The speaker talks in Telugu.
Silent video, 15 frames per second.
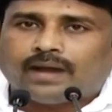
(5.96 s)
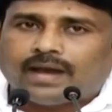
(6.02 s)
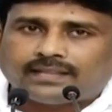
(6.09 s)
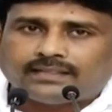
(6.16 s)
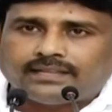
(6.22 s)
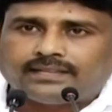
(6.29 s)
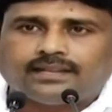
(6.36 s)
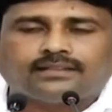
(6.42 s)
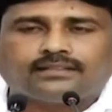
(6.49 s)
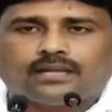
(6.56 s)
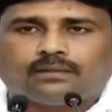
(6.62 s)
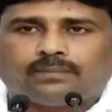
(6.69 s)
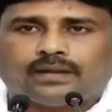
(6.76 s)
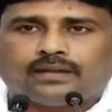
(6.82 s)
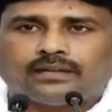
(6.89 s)
భారతీయ
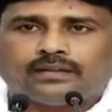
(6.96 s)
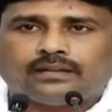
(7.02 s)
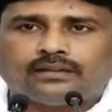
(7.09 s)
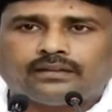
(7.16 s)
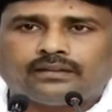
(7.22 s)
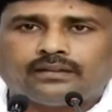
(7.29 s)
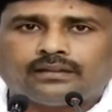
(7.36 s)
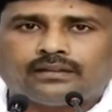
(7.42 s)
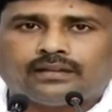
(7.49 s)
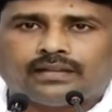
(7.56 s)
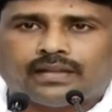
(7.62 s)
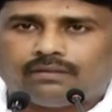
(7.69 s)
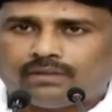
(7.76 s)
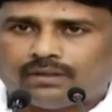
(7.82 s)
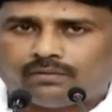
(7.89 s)
జనతా పార్టీ
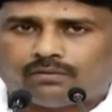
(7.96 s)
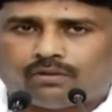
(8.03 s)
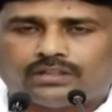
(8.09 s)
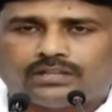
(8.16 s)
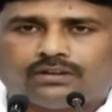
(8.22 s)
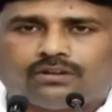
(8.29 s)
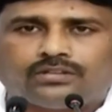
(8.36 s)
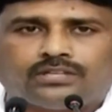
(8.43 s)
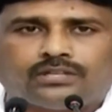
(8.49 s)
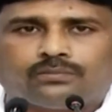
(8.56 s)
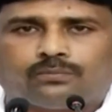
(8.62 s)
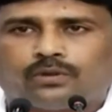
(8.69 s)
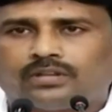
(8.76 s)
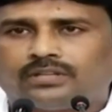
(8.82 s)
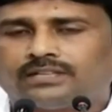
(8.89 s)
కొత్తగా
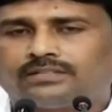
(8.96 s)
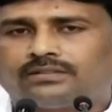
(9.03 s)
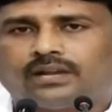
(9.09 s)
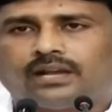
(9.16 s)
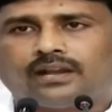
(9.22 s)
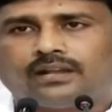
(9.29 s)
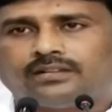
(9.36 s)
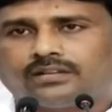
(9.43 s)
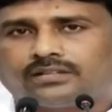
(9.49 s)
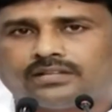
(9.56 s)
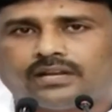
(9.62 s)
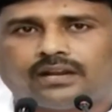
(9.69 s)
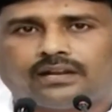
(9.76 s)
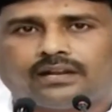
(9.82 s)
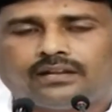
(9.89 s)
వచ్చింది పురంధేశ్వర గారు
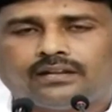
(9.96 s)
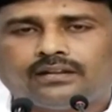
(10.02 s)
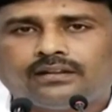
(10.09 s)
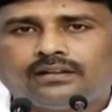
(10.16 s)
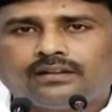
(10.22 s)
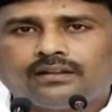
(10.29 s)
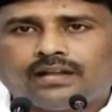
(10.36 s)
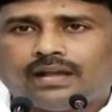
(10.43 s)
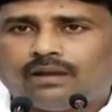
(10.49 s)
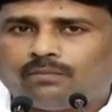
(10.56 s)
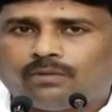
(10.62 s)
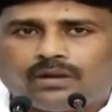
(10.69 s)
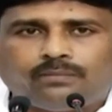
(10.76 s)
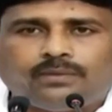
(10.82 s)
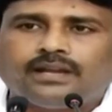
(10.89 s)
అధ్యక్షురాలుగా ఆ
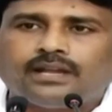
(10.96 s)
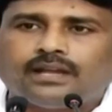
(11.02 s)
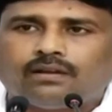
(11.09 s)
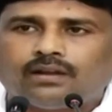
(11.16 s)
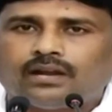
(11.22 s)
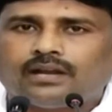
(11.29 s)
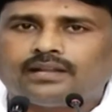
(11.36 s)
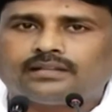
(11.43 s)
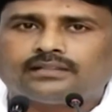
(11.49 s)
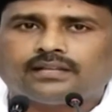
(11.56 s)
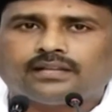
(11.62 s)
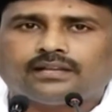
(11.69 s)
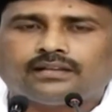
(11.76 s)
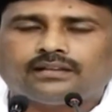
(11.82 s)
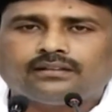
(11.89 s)
మన మీడియా వాళ్ళు
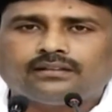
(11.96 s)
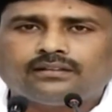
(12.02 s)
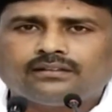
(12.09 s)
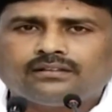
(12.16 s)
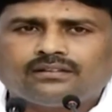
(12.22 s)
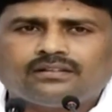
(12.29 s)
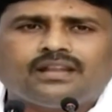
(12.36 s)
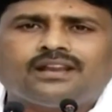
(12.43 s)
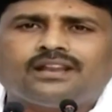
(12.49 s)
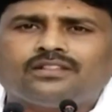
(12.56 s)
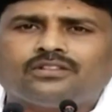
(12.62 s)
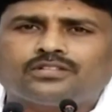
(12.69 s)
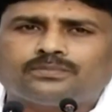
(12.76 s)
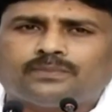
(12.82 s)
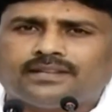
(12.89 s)
అడిగితే నేను
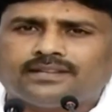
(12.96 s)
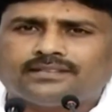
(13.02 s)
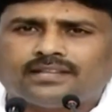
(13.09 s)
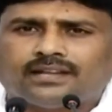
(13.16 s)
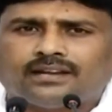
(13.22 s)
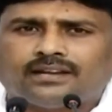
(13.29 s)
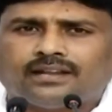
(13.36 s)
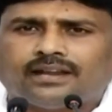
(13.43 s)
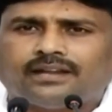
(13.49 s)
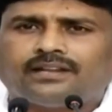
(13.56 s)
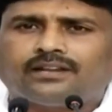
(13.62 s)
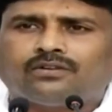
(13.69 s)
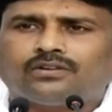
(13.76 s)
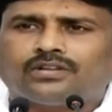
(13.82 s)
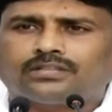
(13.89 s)
ఎందుకు స్పందిస్తానండి
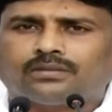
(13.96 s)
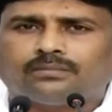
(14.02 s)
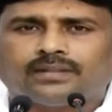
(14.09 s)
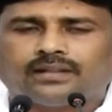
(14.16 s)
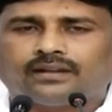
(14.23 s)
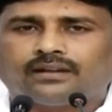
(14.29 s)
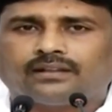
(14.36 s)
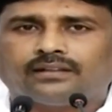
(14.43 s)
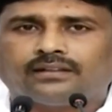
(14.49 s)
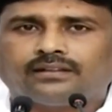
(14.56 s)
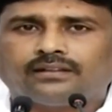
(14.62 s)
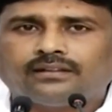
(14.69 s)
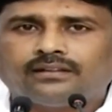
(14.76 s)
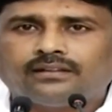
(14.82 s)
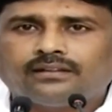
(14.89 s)
ఐటీ నోటీసుల మీద అంటుంది
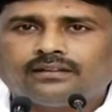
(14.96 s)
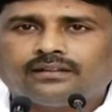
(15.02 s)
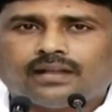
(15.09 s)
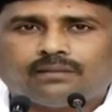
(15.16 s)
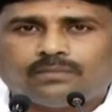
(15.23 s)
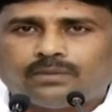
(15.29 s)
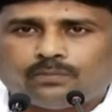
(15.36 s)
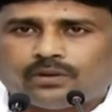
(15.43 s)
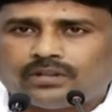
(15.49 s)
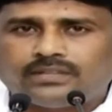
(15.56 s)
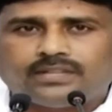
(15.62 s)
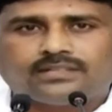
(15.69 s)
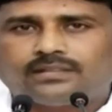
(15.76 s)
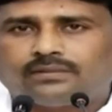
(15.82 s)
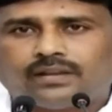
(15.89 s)
అమ్మ
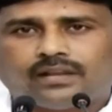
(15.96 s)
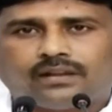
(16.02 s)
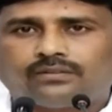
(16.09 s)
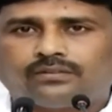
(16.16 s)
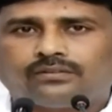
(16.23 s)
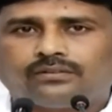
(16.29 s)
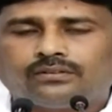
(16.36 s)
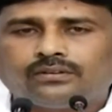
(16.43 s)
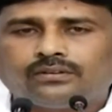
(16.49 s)
పురంధేశ్వర గారు